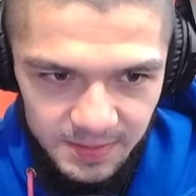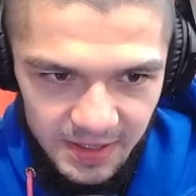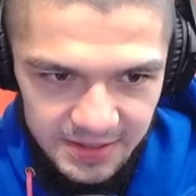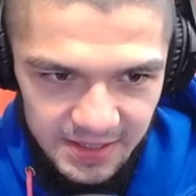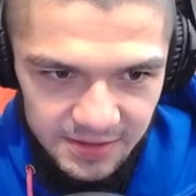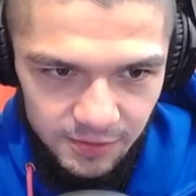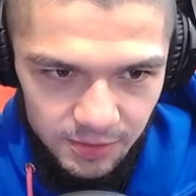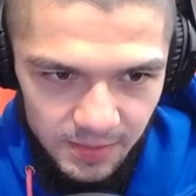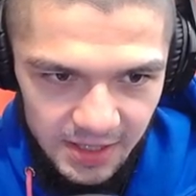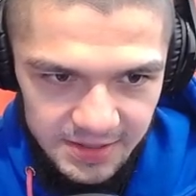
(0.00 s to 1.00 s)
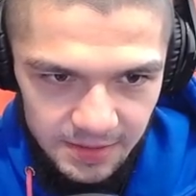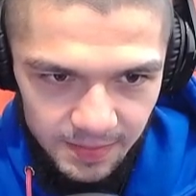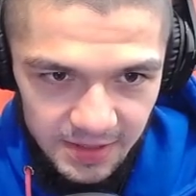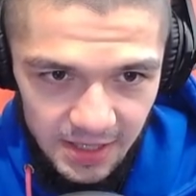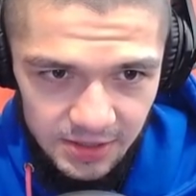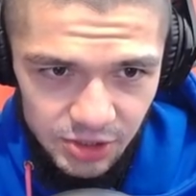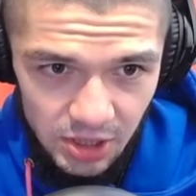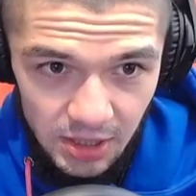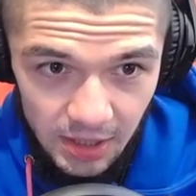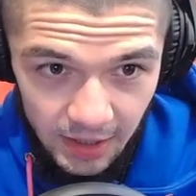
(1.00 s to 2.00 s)
показать, вот магазин
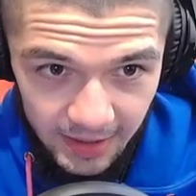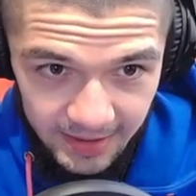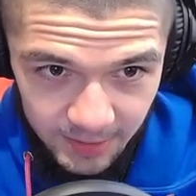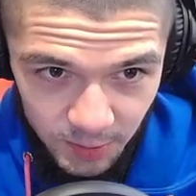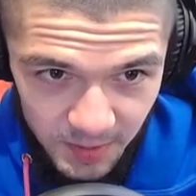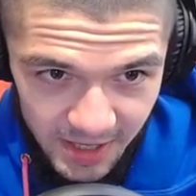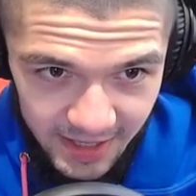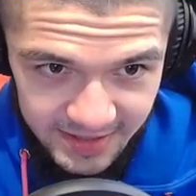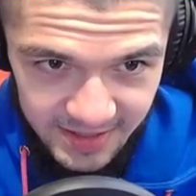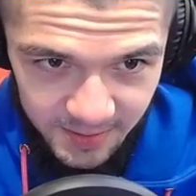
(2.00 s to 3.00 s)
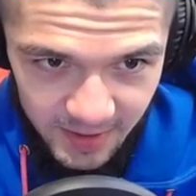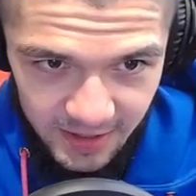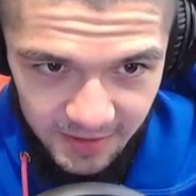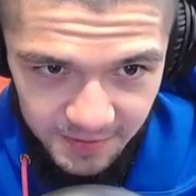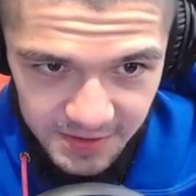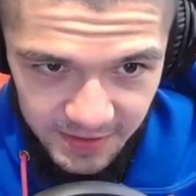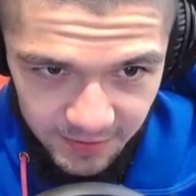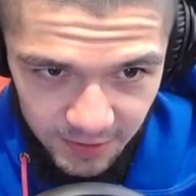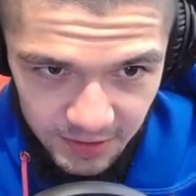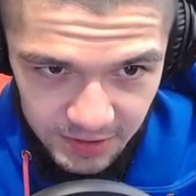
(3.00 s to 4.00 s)
подарочек, а, у меня забрали
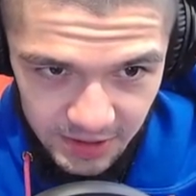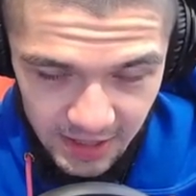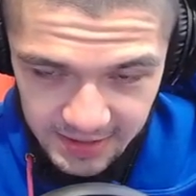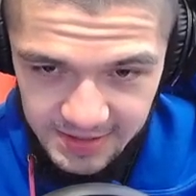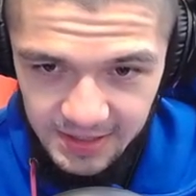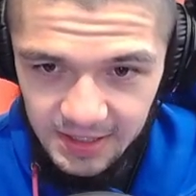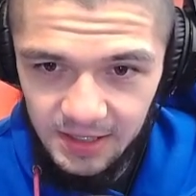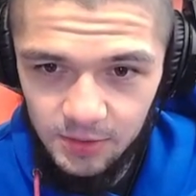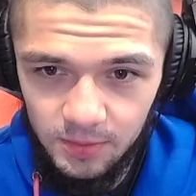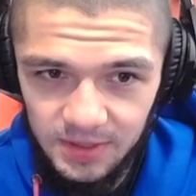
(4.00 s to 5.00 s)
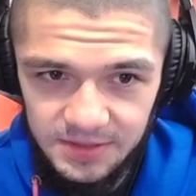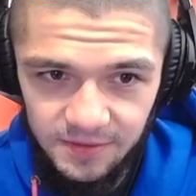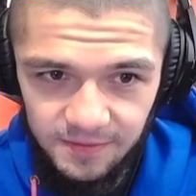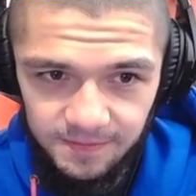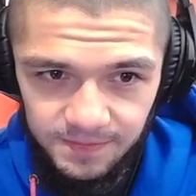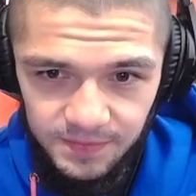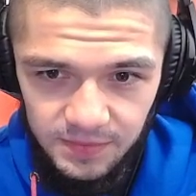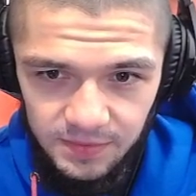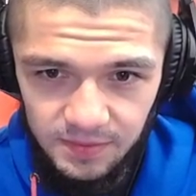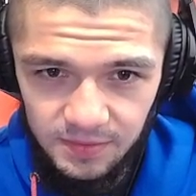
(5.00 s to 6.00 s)
всего лишь один кубасов.
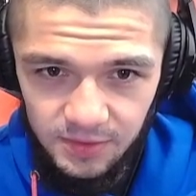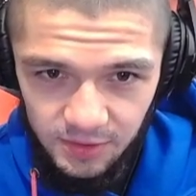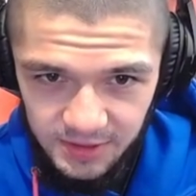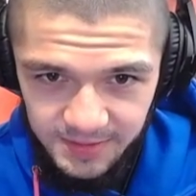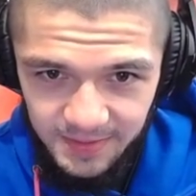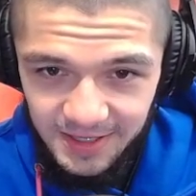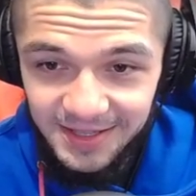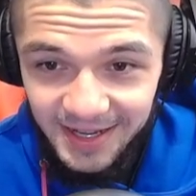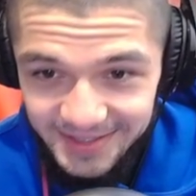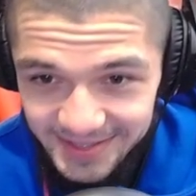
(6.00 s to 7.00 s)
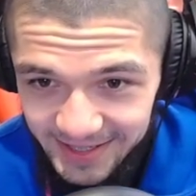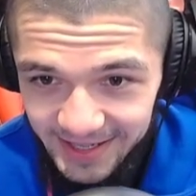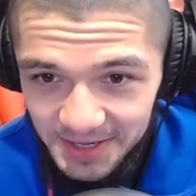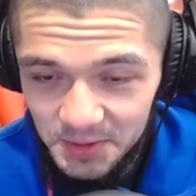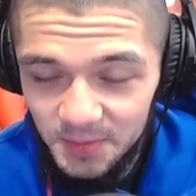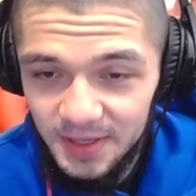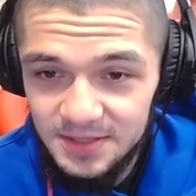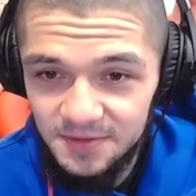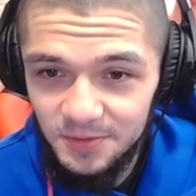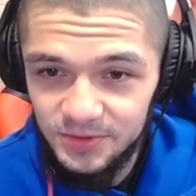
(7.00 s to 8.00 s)
То есть, блин, один
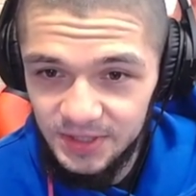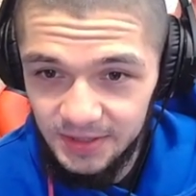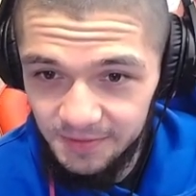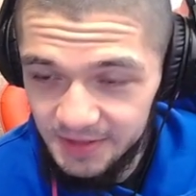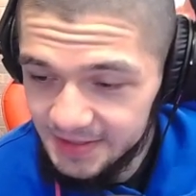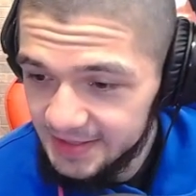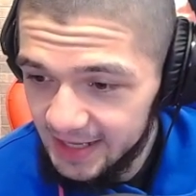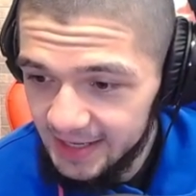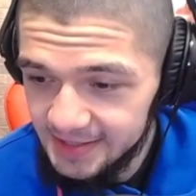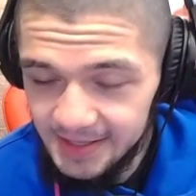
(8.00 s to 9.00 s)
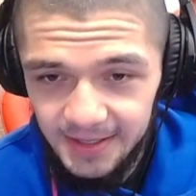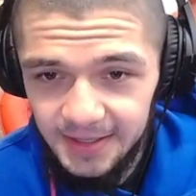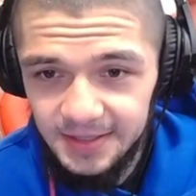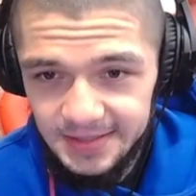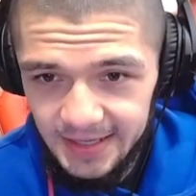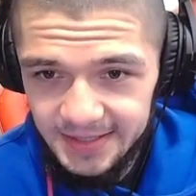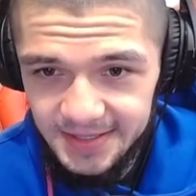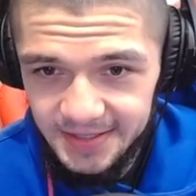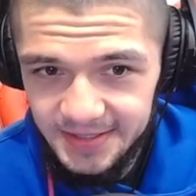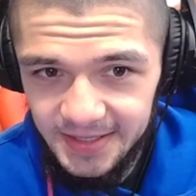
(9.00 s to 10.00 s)
кубасов можно наверстать за
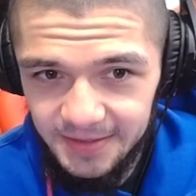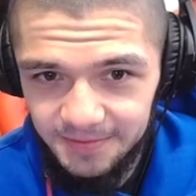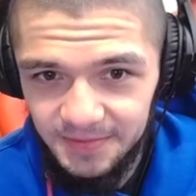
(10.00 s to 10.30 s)
один день.